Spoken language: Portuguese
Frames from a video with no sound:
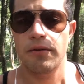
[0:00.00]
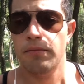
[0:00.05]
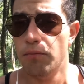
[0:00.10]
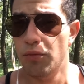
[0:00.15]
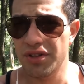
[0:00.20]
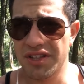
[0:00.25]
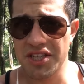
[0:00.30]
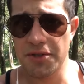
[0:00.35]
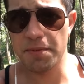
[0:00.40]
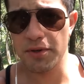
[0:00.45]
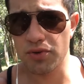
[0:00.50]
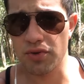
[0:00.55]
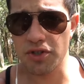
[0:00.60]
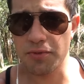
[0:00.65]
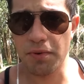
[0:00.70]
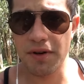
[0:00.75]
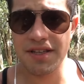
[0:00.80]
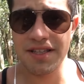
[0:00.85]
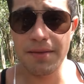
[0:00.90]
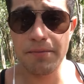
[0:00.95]
Muitas
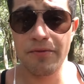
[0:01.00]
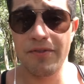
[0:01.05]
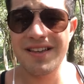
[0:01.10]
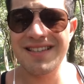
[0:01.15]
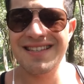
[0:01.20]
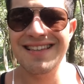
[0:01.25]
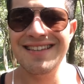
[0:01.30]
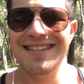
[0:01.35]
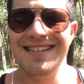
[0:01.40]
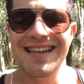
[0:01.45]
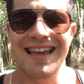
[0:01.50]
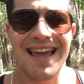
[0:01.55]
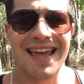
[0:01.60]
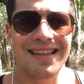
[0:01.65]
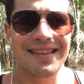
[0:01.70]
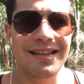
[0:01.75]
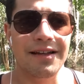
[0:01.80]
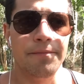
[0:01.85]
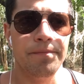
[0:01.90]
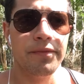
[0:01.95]
pessoas, por exemplo, fazem
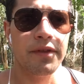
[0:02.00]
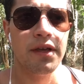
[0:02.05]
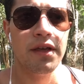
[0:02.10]
dieta.